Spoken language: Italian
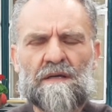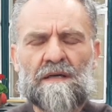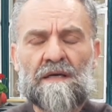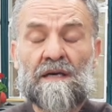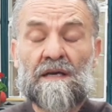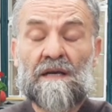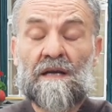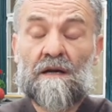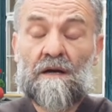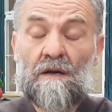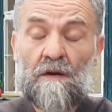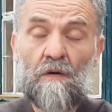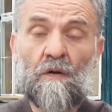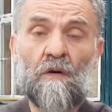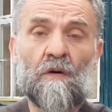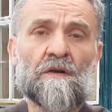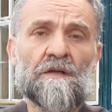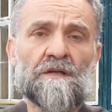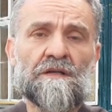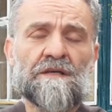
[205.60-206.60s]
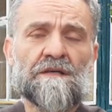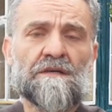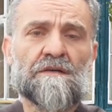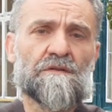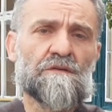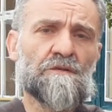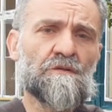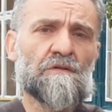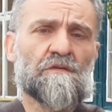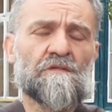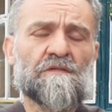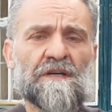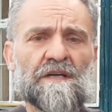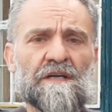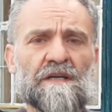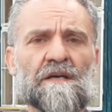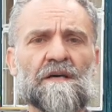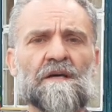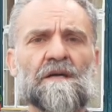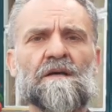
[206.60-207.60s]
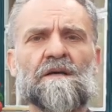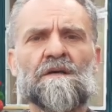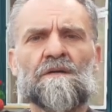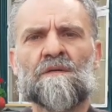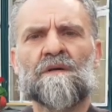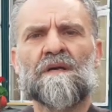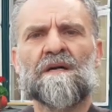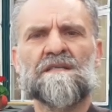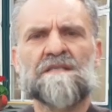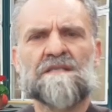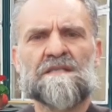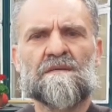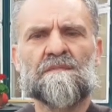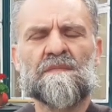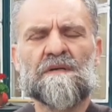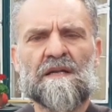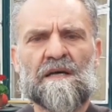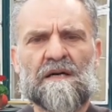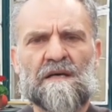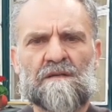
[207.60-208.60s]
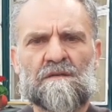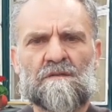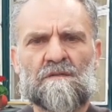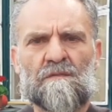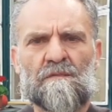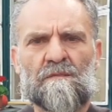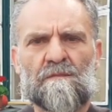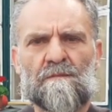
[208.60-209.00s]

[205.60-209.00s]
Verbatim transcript: che raccogli dove non hai seminato.